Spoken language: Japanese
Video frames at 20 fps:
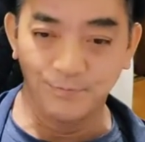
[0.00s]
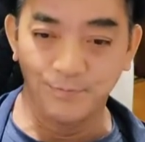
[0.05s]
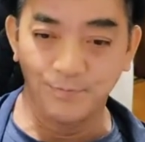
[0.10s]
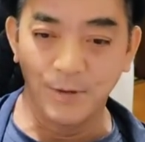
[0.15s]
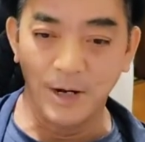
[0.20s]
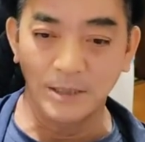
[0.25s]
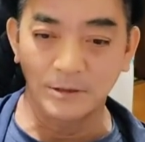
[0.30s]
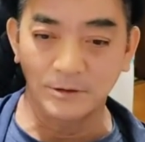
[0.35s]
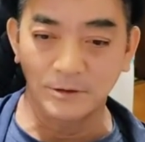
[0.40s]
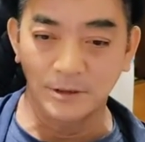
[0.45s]

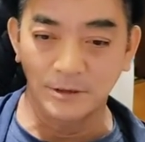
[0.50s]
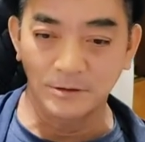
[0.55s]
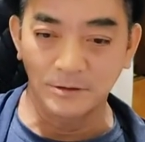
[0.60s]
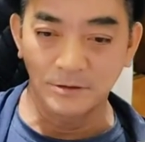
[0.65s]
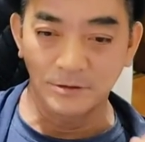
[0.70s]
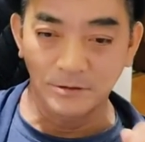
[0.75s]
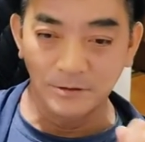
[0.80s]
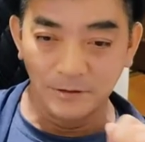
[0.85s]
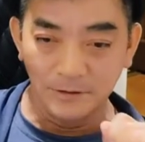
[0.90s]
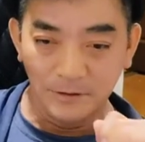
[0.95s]

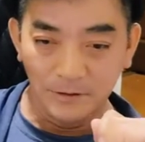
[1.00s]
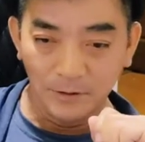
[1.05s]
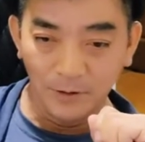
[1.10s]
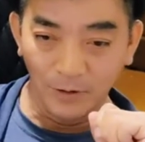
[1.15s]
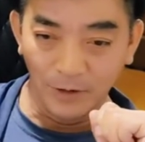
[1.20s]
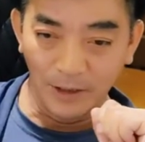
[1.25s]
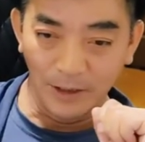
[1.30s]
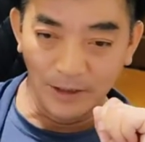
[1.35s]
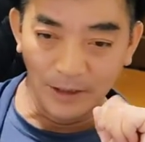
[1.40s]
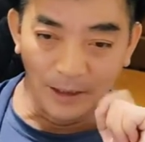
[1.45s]
パーソナル
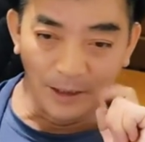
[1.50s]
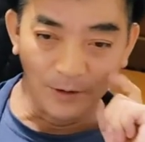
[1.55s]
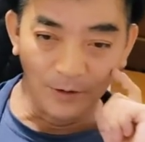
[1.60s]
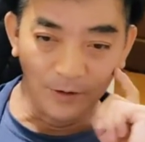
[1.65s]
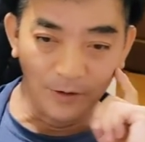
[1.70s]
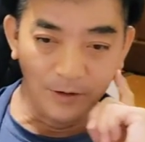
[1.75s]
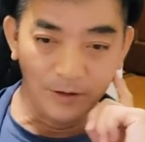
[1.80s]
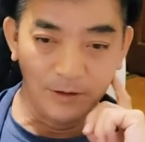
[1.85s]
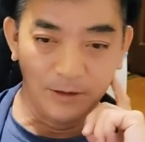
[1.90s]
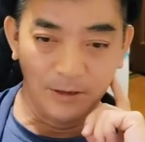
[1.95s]
トレーナー
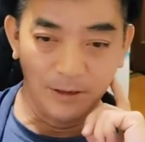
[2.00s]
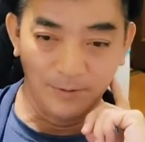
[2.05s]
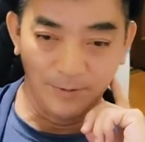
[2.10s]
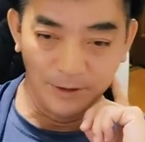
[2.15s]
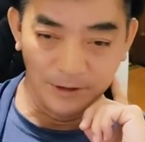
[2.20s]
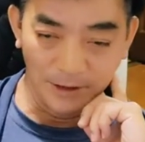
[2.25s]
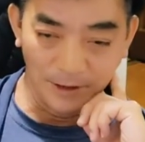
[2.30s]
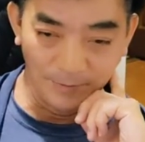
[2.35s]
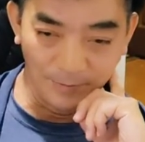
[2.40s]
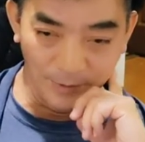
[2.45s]
の
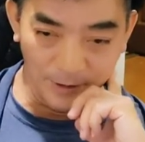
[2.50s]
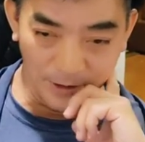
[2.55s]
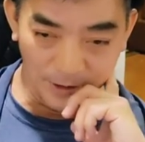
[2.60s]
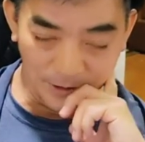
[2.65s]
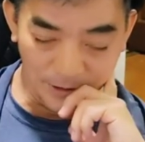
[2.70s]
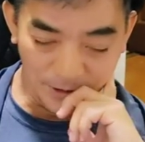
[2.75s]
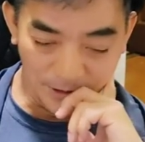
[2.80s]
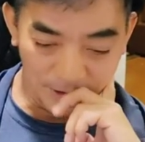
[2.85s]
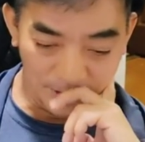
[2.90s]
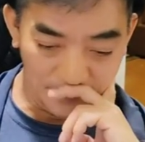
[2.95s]
ハマチャンプ
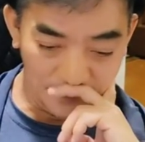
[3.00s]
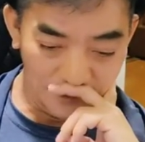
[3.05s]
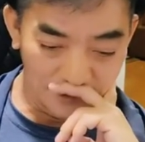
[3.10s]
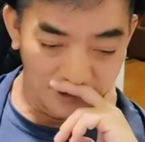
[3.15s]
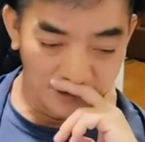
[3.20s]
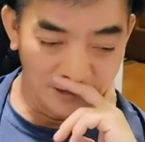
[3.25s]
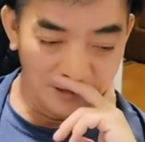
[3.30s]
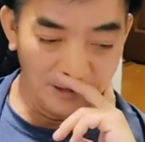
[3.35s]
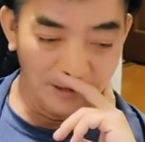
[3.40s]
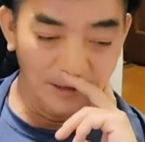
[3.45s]
です。
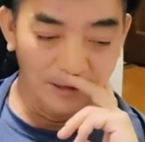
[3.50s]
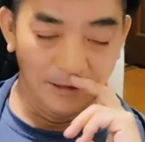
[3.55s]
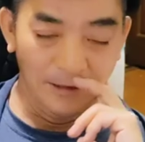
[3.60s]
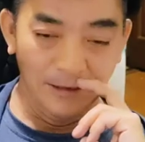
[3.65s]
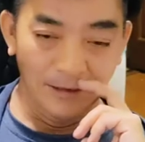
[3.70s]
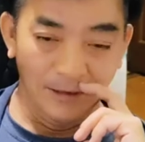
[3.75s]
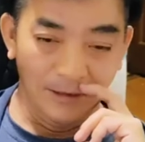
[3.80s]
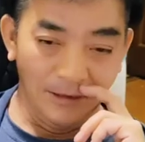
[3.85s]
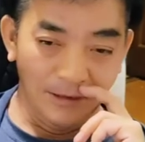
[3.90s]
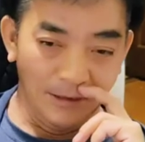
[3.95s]

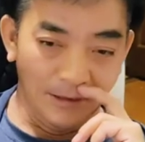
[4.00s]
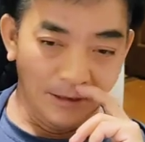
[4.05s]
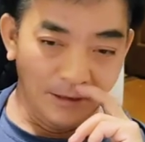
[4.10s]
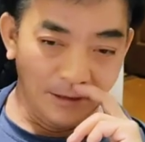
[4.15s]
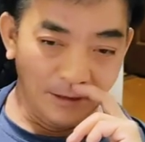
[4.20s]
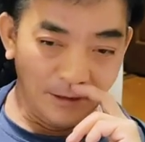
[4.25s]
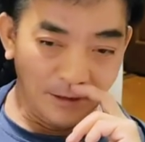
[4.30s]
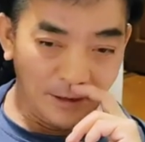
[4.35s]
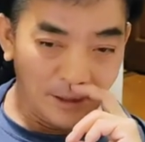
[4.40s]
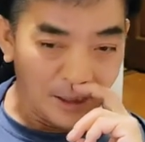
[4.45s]

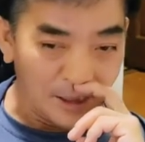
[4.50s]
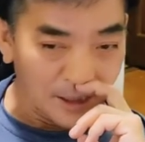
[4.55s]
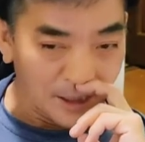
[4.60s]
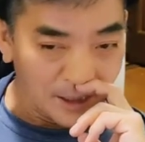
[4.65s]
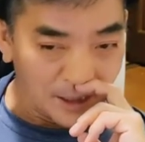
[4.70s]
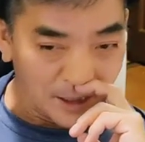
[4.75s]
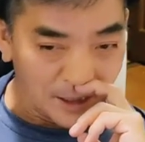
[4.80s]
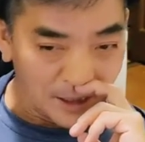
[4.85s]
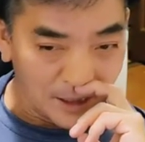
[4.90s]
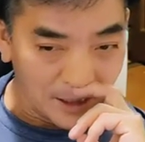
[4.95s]
い
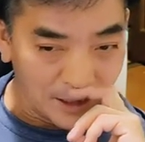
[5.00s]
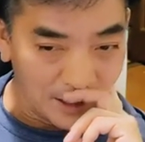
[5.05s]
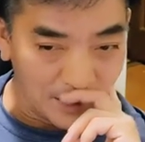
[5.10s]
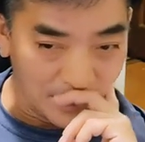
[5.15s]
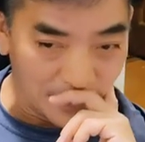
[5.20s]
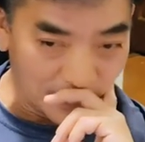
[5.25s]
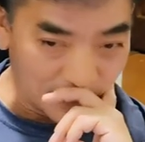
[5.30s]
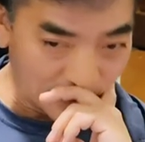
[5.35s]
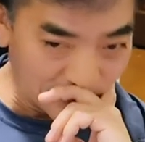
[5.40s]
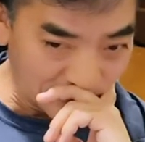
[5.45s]

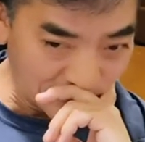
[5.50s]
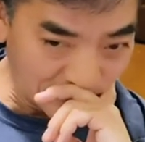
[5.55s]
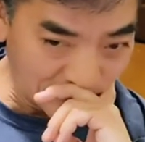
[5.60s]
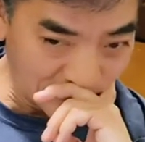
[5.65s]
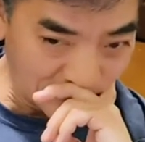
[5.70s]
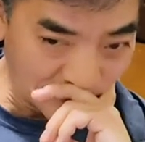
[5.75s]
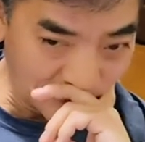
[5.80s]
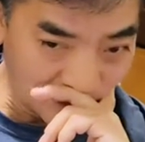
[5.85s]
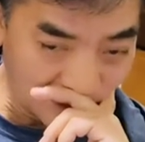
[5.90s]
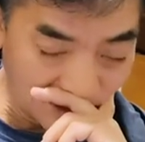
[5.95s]

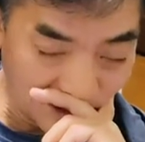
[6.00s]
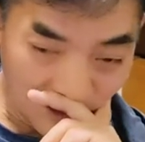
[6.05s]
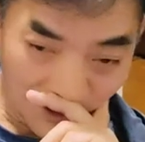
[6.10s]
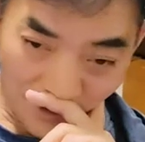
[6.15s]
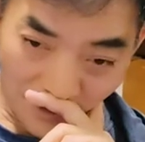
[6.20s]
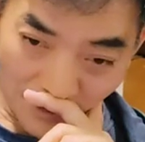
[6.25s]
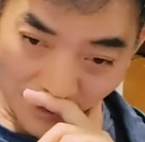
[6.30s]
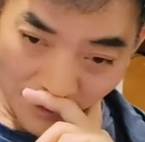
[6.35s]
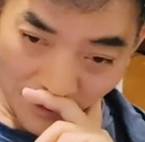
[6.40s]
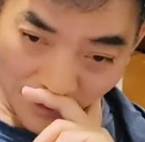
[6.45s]

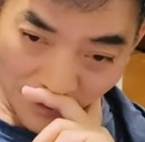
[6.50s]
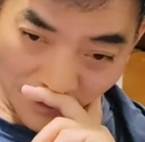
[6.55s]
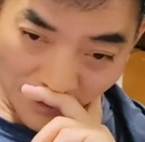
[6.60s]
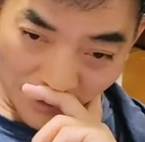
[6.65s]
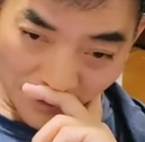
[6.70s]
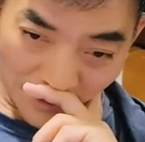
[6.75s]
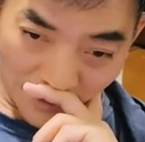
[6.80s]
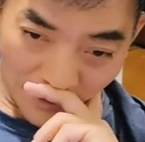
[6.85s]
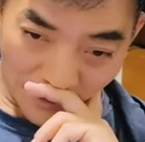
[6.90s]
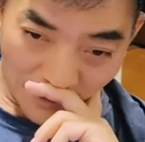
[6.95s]
やー、
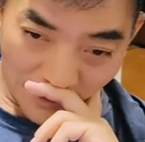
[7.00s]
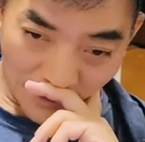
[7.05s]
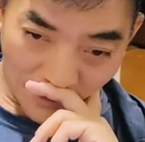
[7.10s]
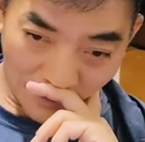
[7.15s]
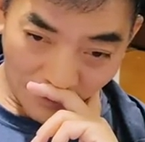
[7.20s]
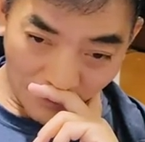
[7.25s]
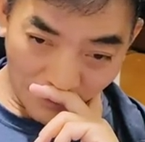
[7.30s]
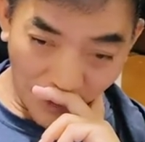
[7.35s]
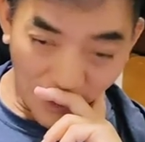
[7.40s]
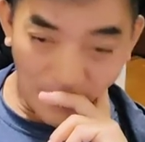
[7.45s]

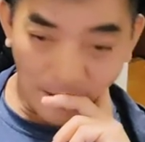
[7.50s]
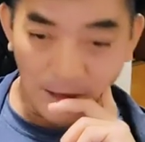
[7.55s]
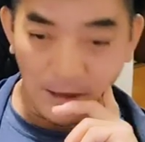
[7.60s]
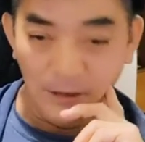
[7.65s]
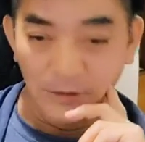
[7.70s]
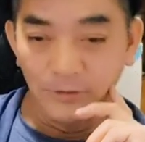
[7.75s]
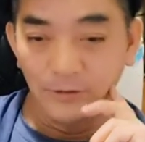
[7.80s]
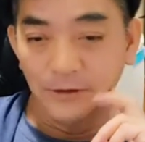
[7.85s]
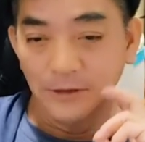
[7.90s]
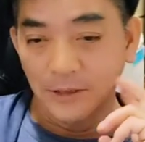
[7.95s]
まあ、
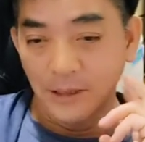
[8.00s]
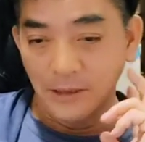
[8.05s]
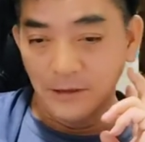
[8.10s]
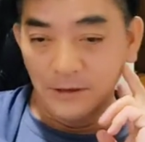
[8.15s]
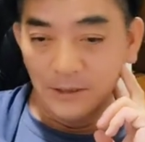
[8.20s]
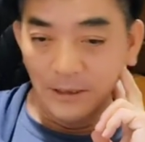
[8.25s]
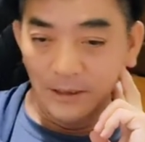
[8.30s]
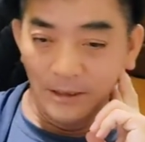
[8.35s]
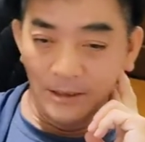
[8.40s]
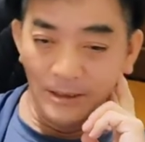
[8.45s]
緊急事態
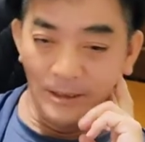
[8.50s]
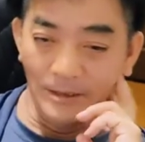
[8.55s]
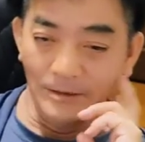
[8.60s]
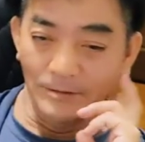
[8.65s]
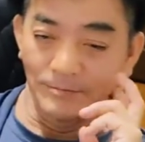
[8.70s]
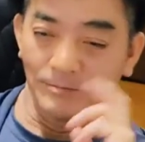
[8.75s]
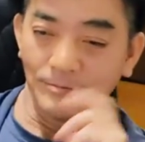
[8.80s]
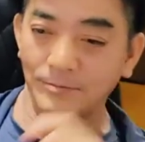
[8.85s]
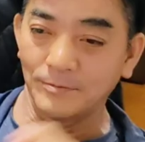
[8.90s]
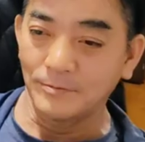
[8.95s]
宣
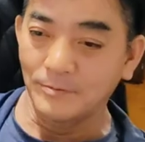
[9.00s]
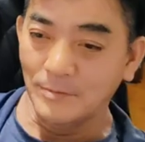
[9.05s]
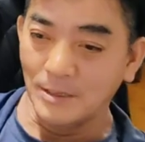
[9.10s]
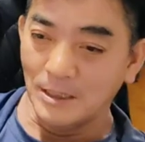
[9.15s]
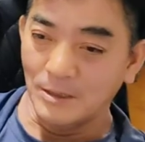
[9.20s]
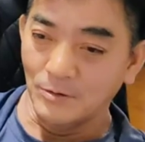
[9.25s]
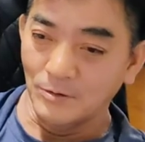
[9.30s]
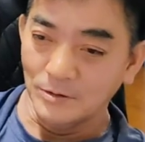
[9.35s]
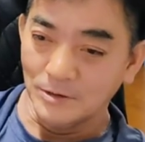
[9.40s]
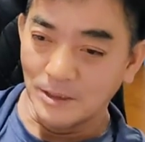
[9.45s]
言、
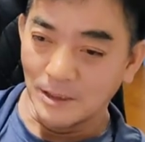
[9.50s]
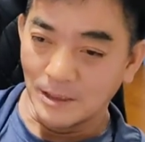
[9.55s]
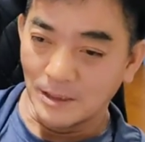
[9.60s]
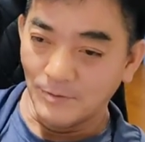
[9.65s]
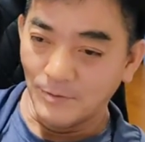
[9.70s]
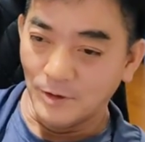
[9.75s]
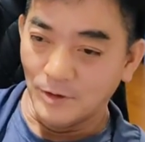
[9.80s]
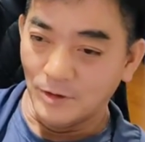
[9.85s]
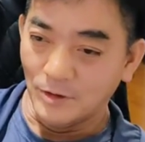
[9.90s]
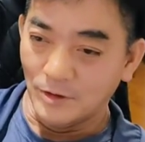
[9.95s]
まあ、大阪
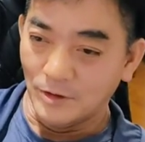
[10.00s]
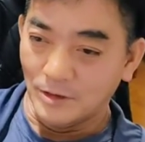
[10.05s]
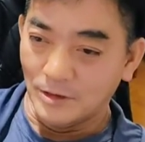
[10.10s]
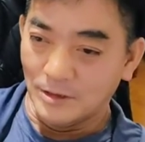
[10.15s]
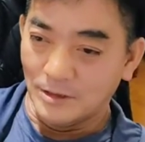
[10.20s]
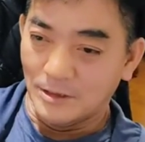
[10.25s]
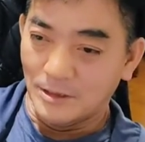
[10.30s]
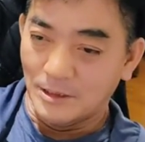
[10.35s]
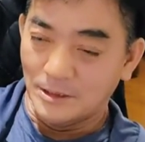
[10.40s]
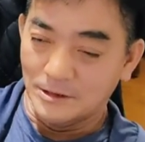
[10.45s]
も
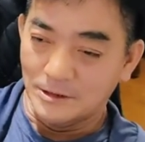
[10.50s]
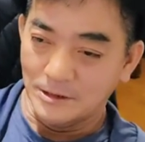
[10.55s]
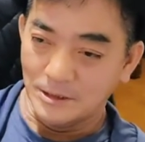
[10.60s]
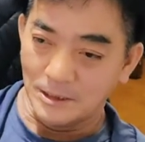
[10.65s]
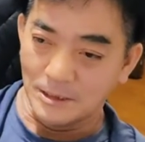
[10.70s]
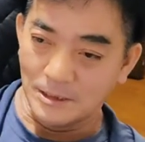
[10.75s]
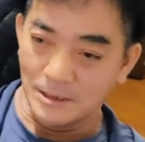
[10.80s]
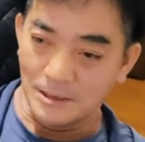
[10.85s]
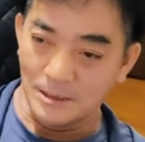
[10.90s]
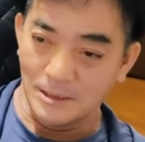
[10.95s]
明日
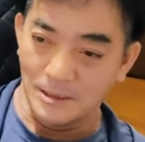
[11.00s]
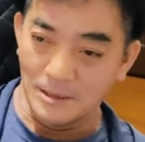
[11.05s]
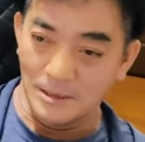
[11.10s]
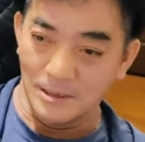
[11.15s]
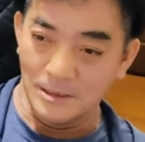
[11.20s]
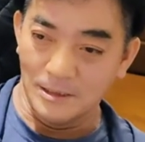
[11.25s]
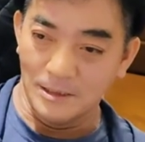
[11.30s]
から、